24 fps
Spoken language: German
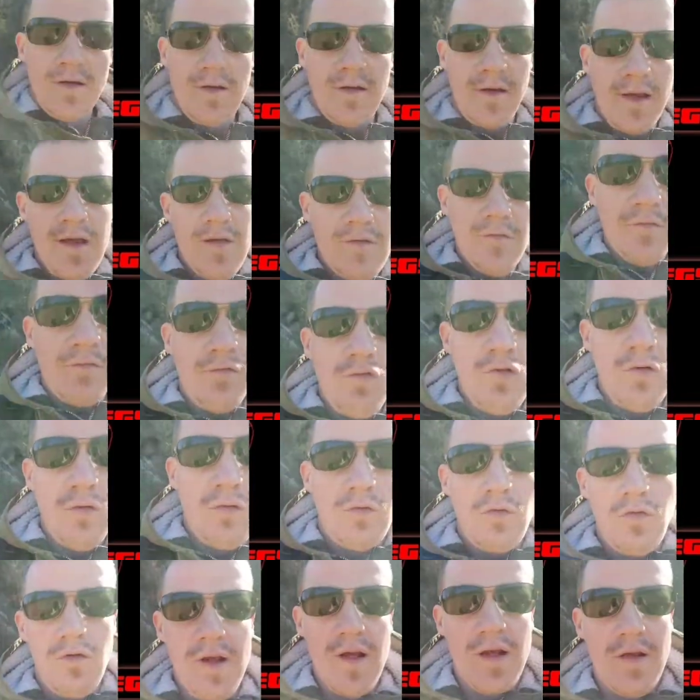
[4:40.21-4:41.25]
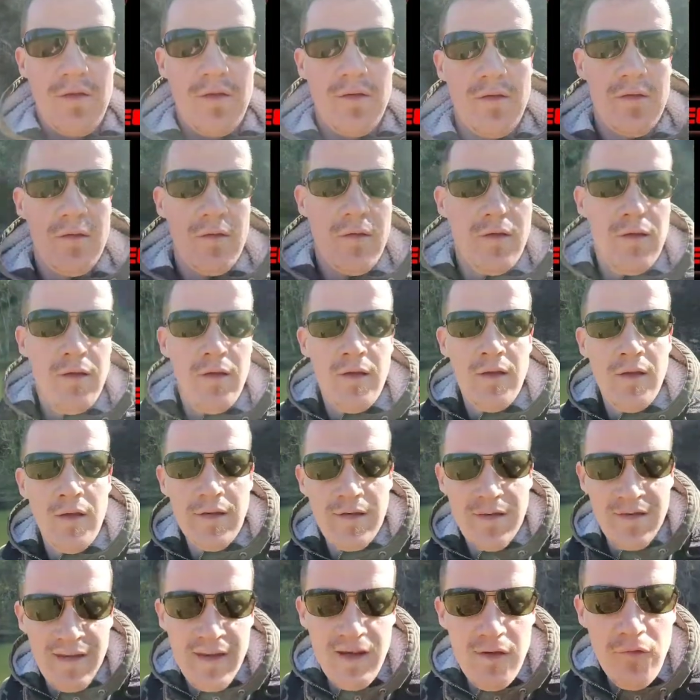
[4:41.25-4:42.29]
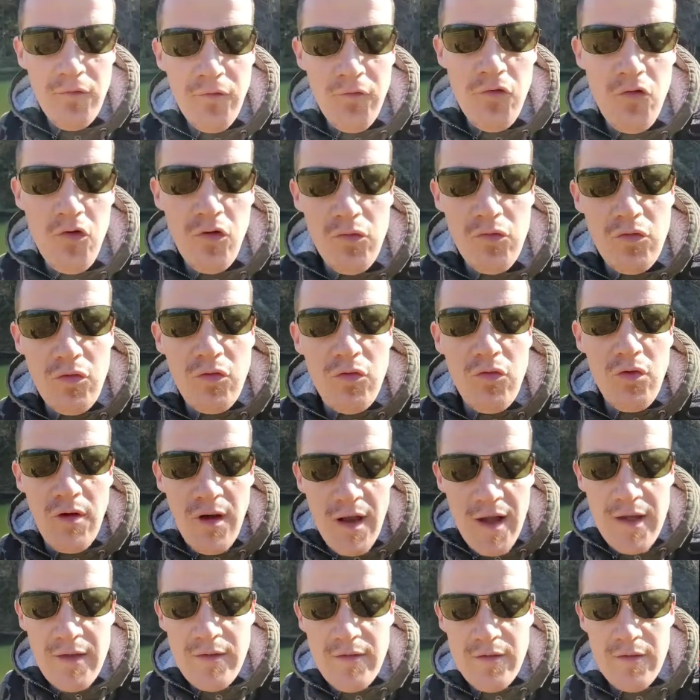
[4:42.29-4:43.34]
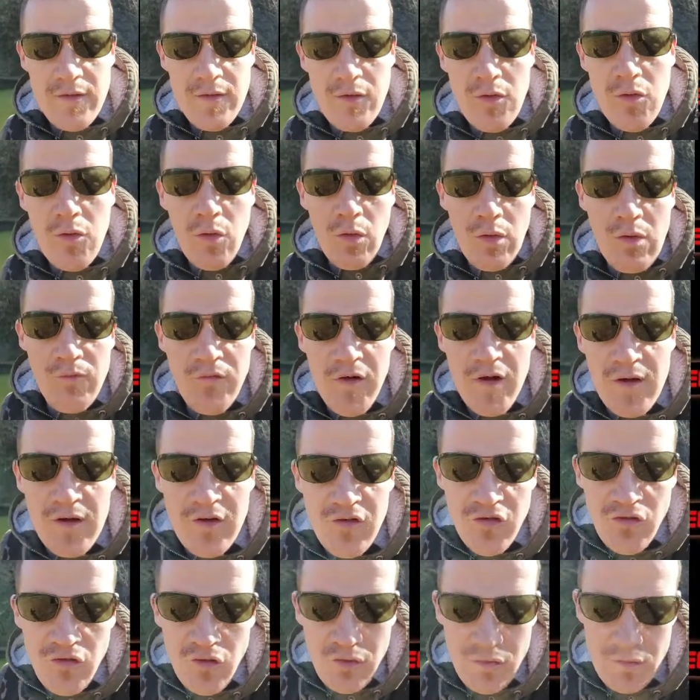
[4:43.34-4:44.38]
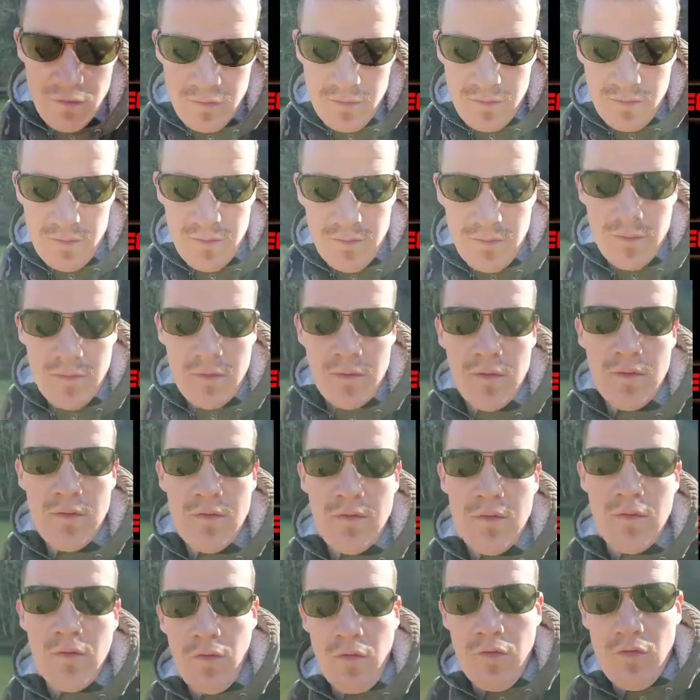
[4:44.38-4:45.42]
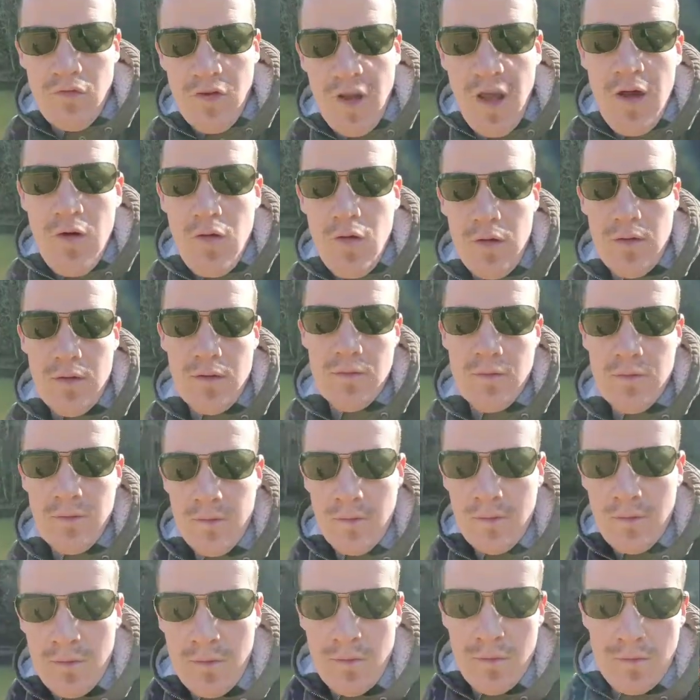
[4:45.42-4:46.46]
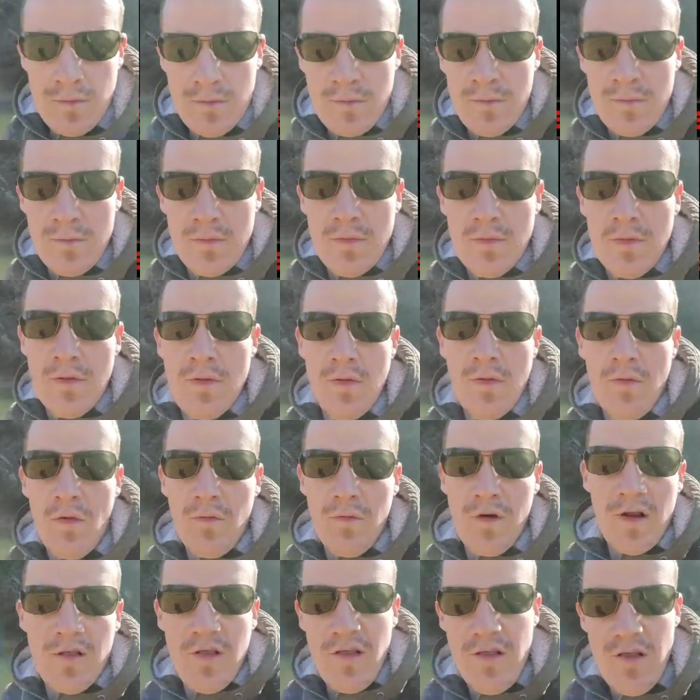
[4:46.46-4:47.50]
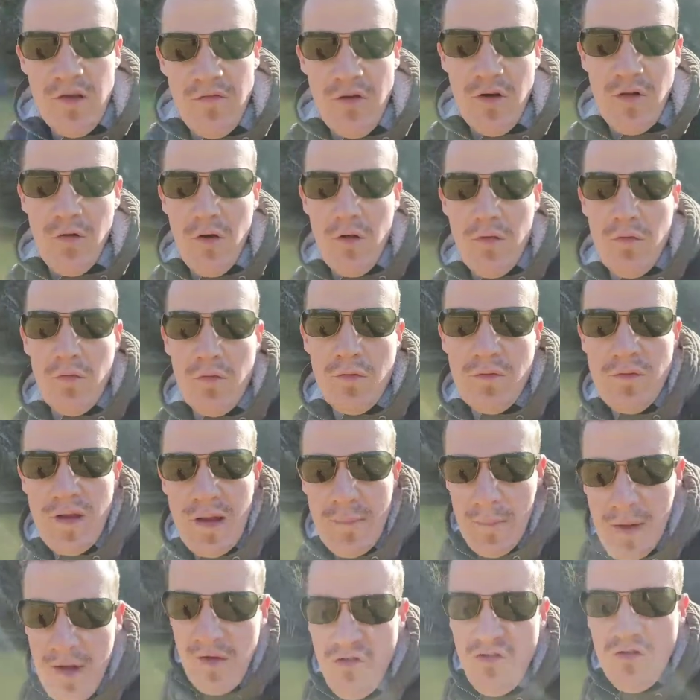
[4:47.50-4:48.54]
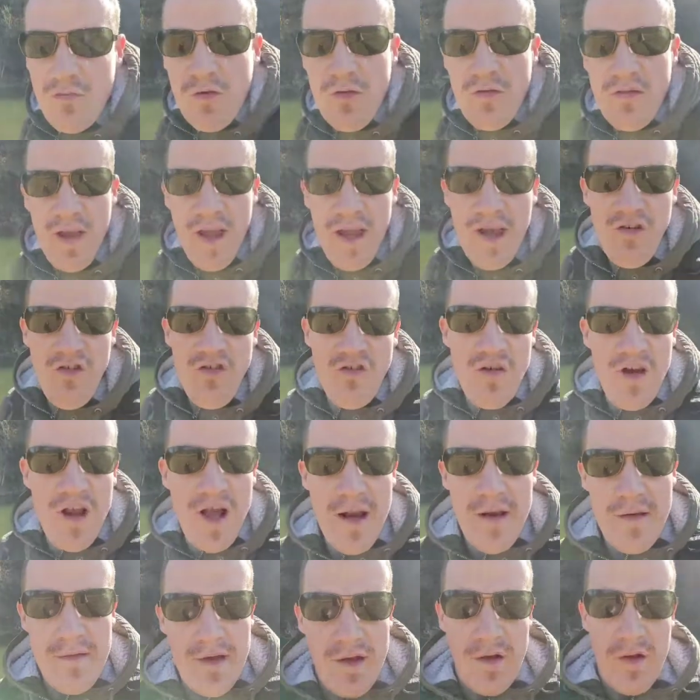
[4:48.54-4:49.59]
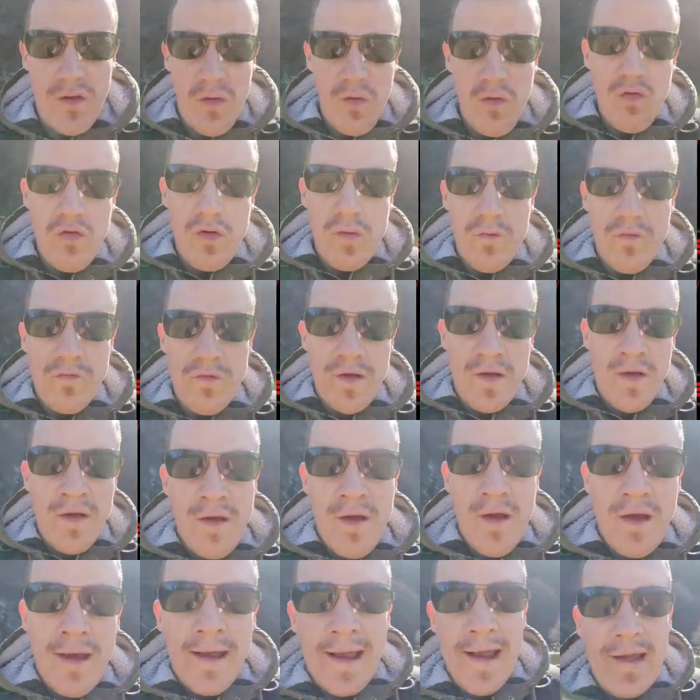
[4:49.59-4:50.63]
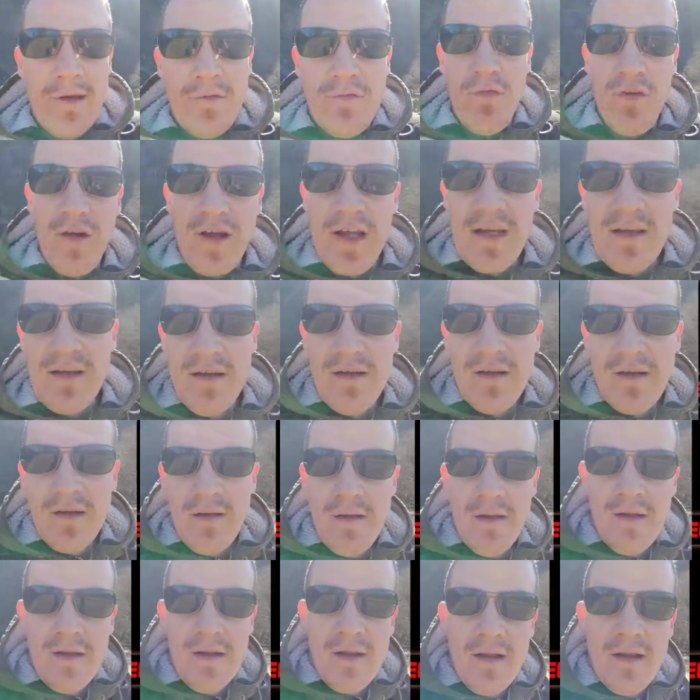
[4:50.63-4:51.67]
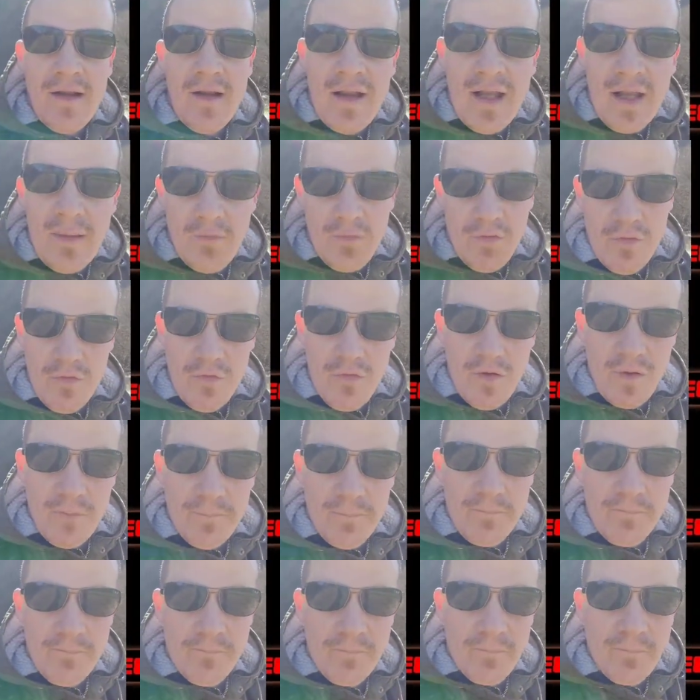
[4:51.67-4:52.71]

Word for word: Kriege führen zu nichts. Kriege führen nur zu Leid, zu Vernichtung, zu Terror. Und das ist nicht die Lösung. Der Mensch muss endlich lernen, in der Zukunft in Frieden leben zu können.